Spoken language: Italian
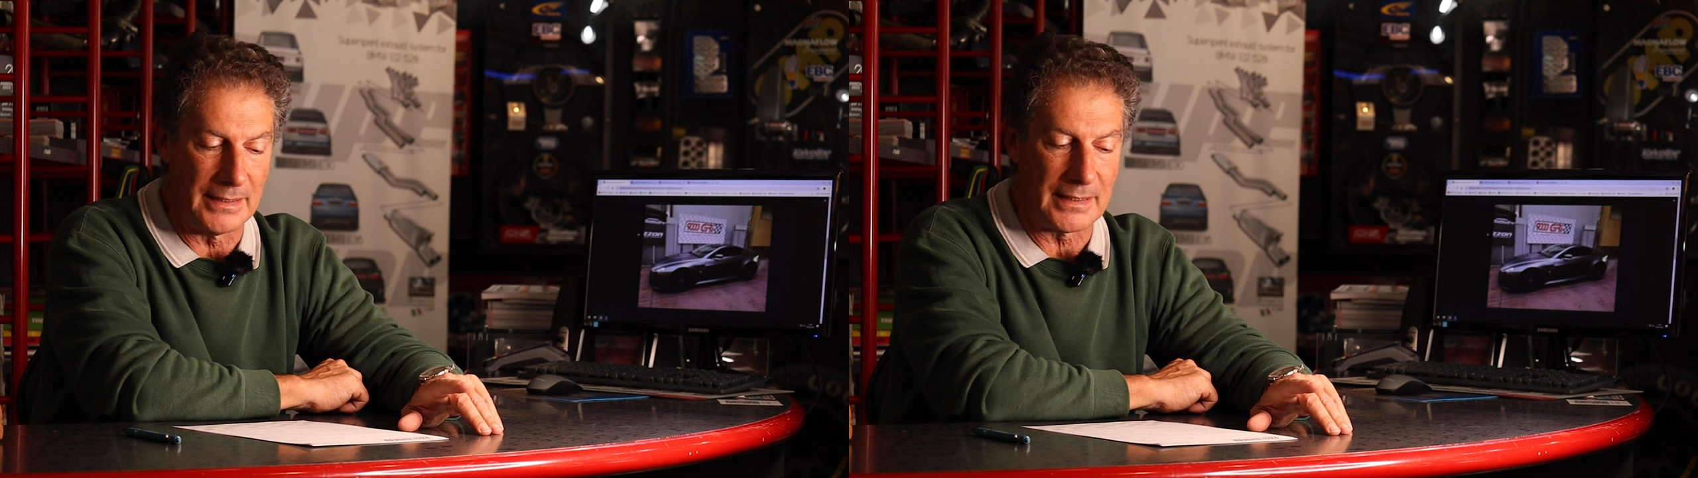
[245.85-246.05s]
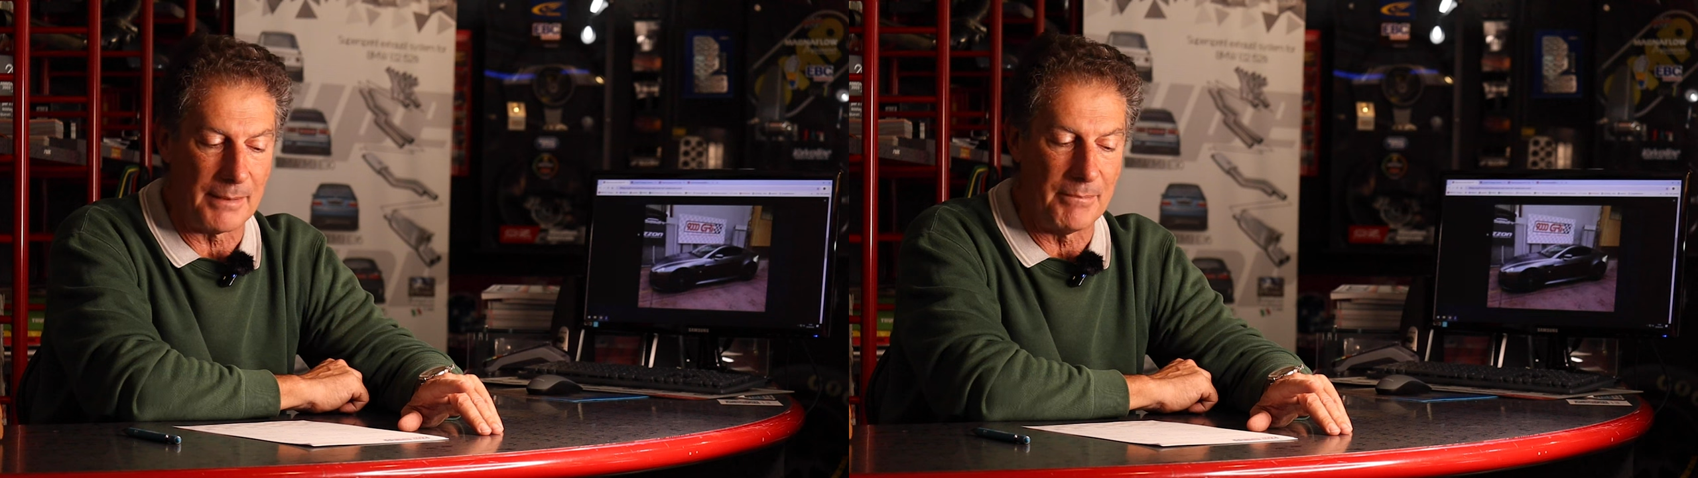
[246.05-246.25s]

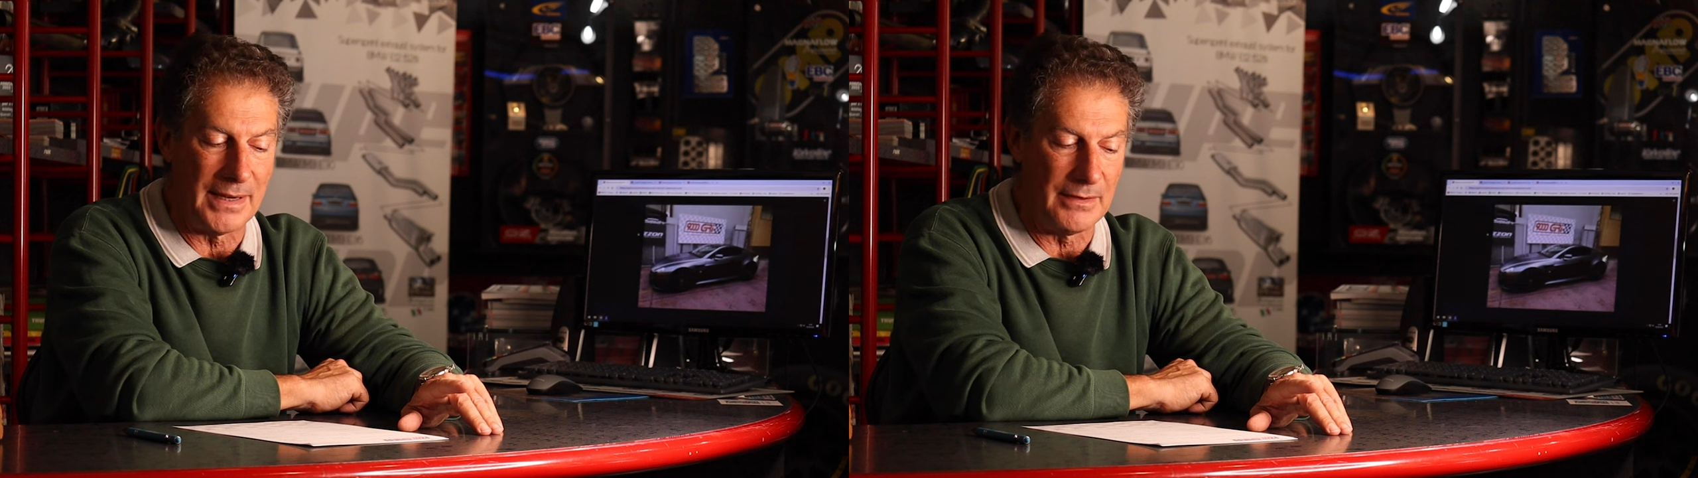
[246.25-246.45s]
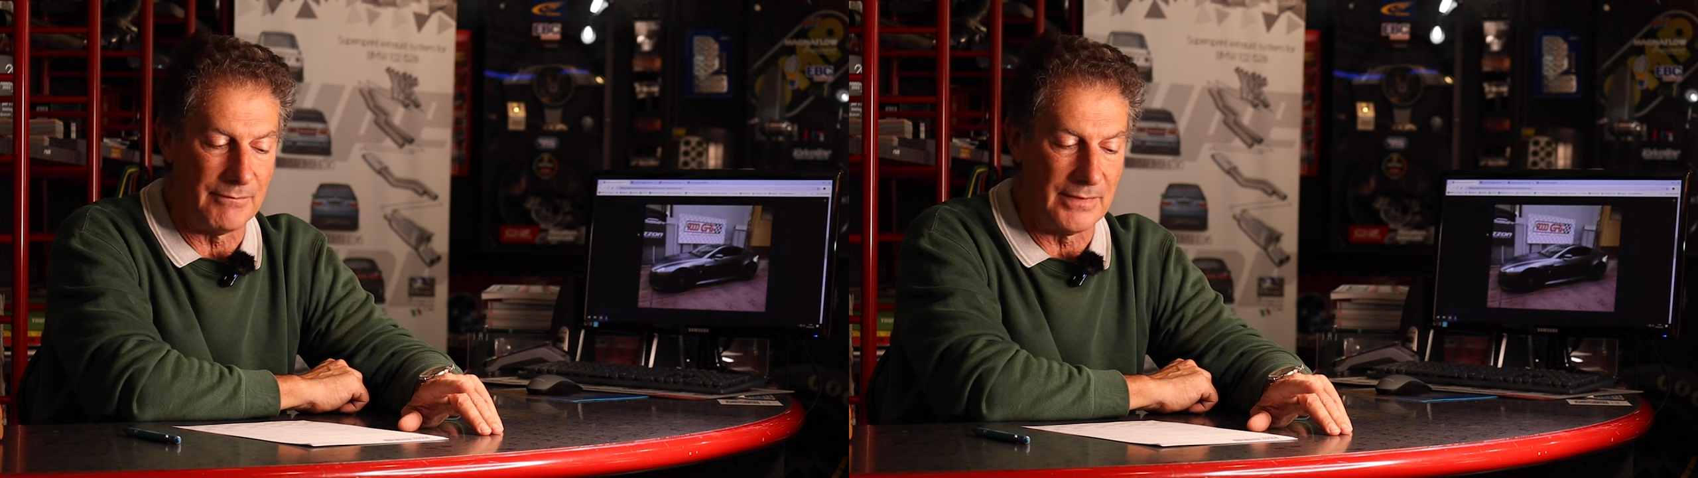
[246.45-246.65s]
gran
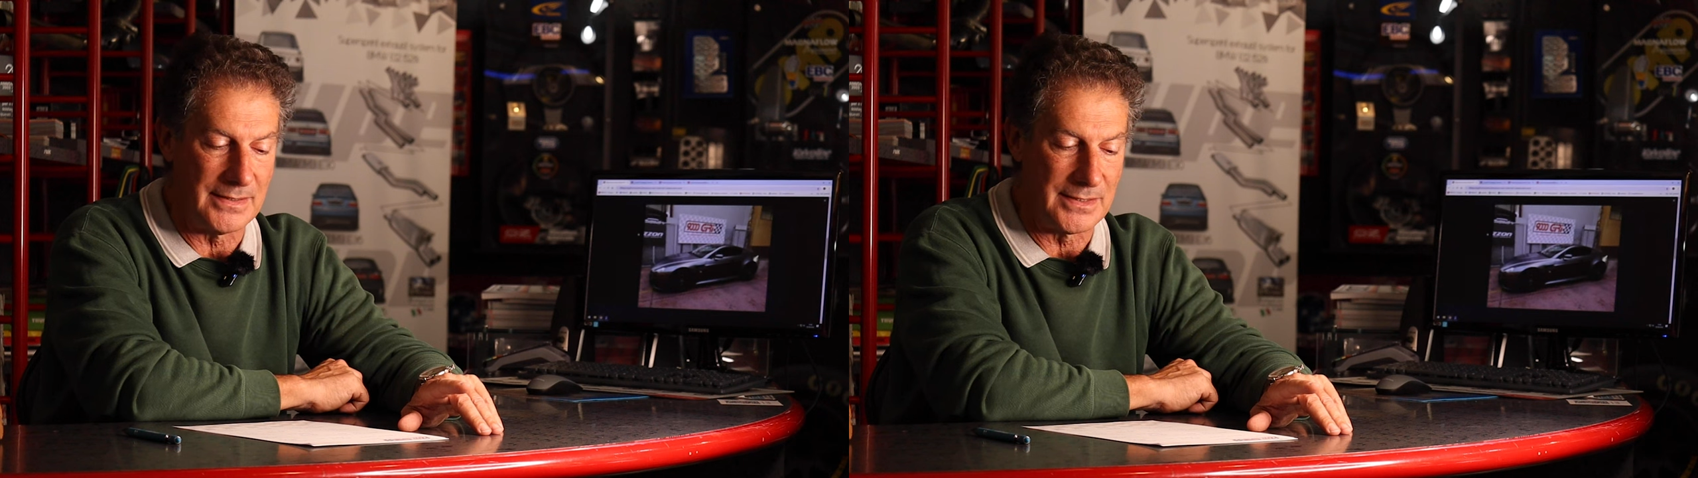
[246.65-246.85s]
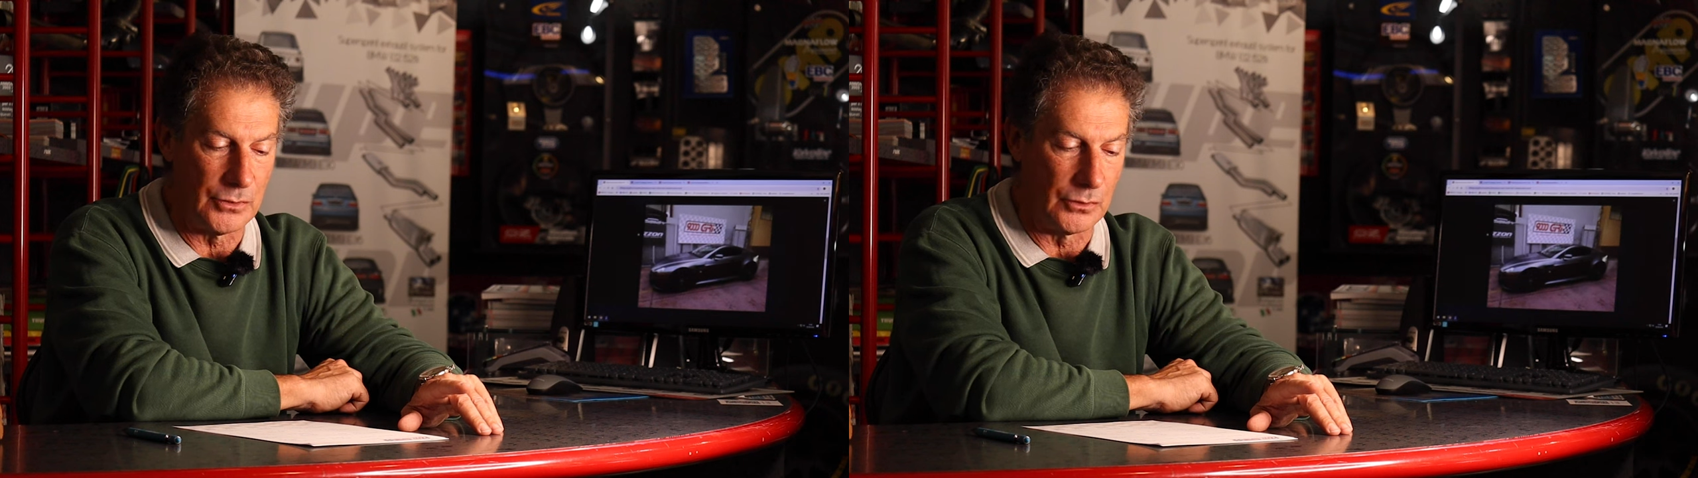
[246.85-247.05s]
bella
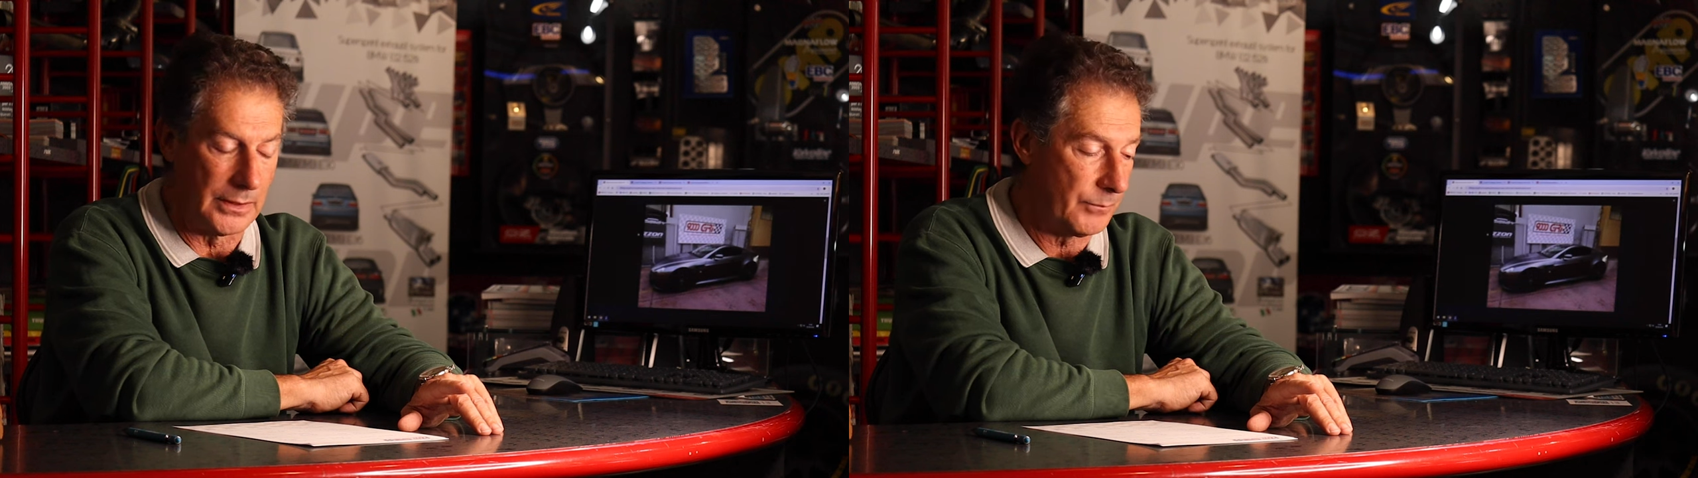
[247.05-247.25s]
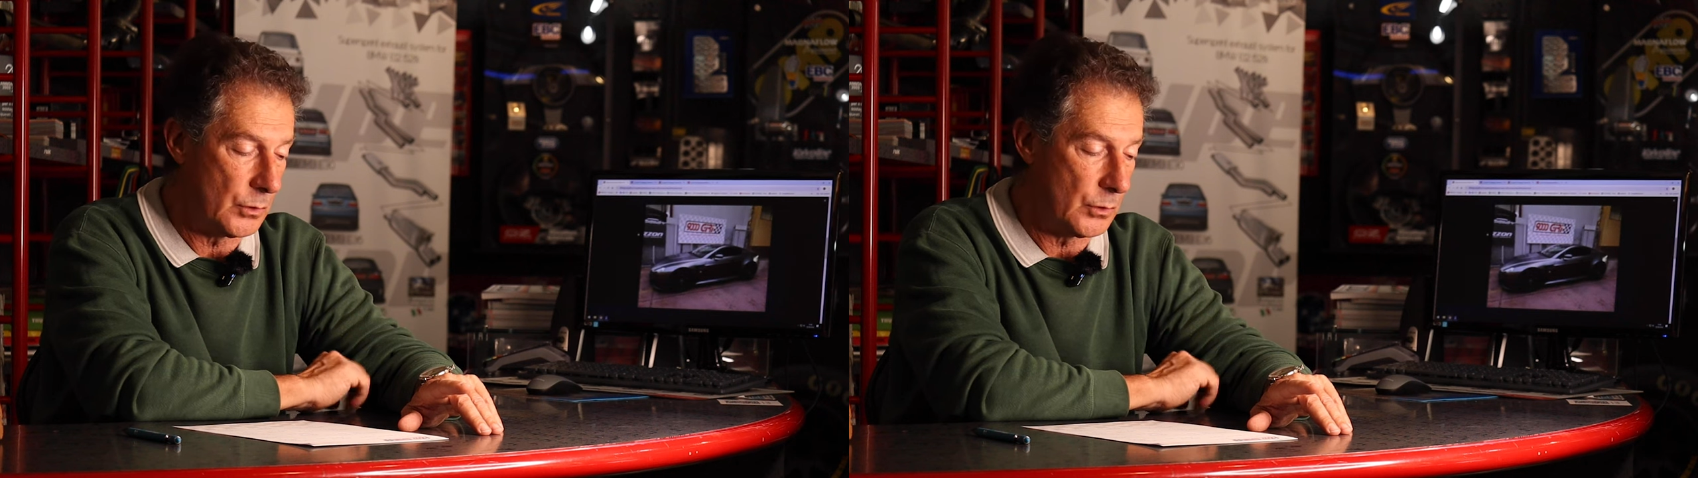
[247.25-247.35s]
invenzione.